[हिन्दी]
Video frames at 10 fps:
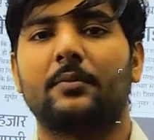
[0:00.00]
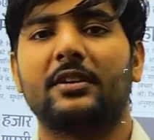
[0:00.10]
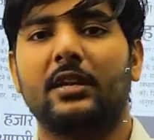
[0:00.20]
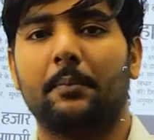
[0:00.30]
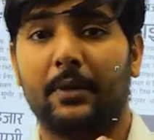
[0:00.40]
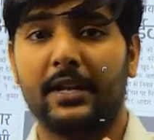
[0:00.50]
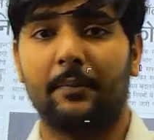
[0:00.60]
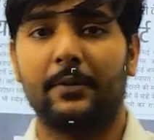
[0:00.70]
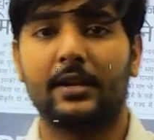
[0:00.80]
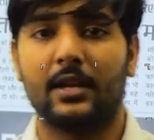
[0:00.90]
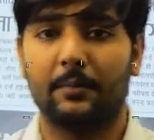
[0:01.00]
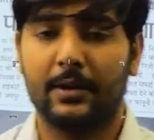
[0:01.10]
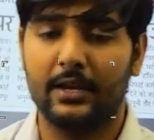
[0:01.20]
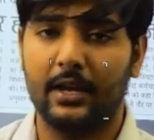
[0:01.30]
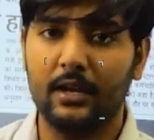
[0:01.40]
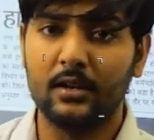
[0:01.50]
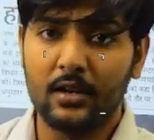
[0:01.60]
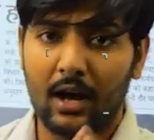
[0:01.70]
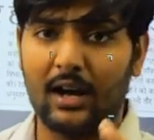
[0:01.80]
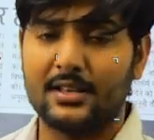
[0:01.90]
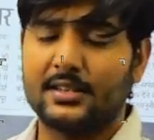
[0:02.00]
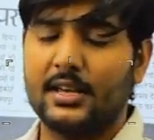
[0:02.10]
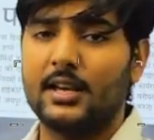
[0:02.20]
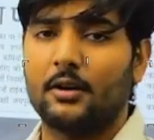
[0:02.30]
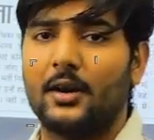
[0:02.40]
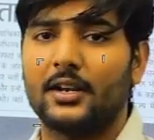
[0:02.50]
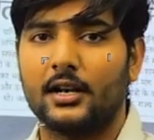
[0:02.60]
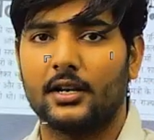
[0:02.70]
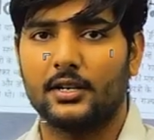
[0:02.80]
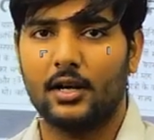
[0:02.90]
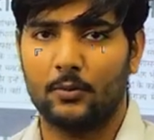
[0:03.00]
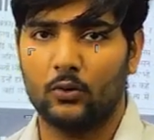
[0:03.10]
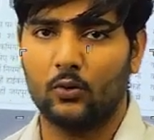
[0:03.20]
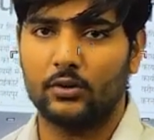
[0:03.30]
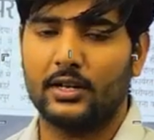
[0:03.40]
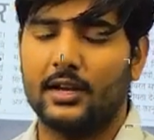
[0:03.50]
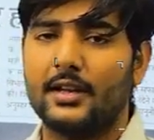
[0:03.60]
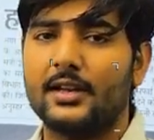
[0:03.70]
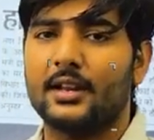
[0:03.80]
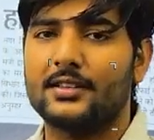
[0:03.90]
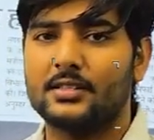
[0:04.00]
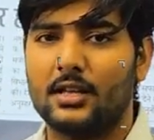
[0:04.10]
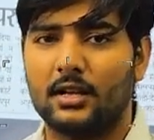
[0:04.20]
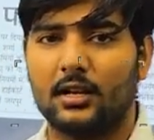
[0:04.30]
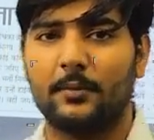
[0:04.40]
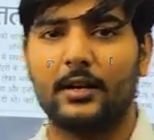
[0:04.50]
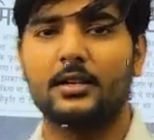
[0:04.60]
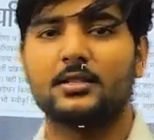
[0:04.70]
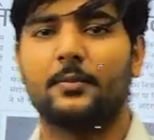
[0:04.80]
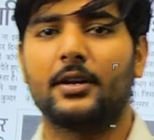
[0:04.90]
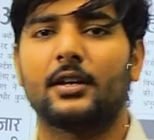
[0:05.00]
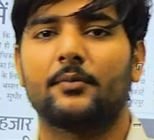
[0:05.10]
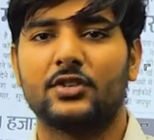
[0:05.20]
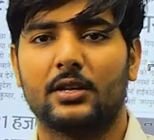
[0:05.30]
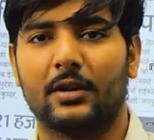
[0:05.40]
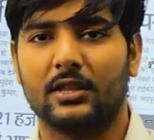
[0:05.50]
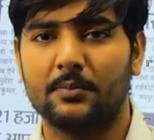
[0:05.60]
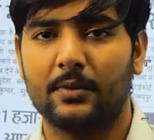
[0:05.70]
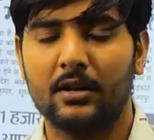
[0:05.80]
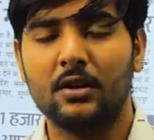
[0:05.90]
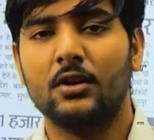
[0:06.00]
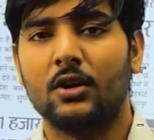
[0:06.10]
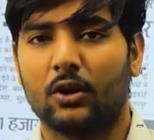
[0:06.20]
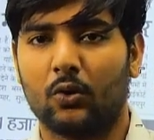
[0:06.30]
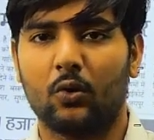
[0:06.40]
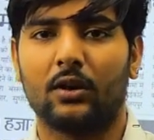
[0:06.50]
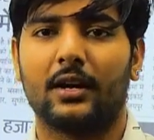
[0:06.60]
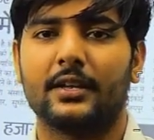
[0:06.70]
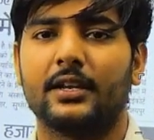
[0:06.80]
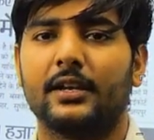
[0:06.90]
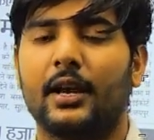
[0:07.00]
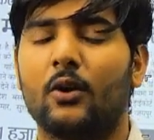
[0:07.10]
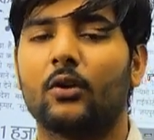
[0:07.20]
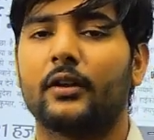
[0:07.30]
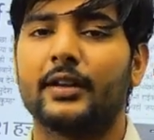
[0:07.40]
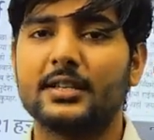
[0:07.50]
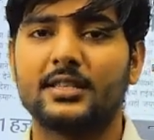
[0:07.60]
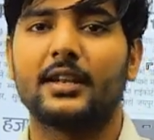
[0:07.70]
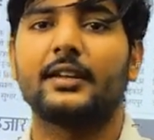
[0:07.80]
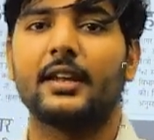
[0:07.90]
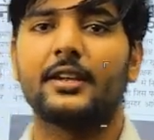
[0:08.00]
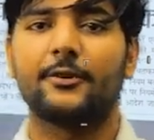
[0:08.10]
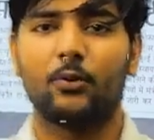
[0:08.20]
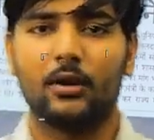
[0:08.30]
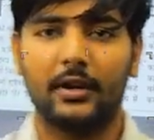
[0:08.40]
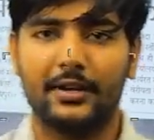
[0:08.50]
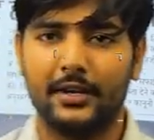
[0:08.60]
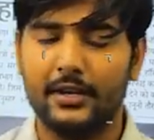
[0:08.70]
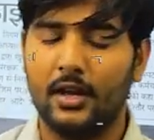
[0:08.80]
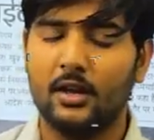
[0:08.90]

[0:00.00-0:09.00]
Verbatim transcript: के लिए बड़ी अपडेट यहाँ पे आई है आज के ही अखबार की कटिंग आप लोगों को दिखाएंगे कि राजस्थान नगरपालिका सफाई कर्मचारी भर्ती पर रोक लगा दी गई है और किस तरीके की रोक लगाई गई है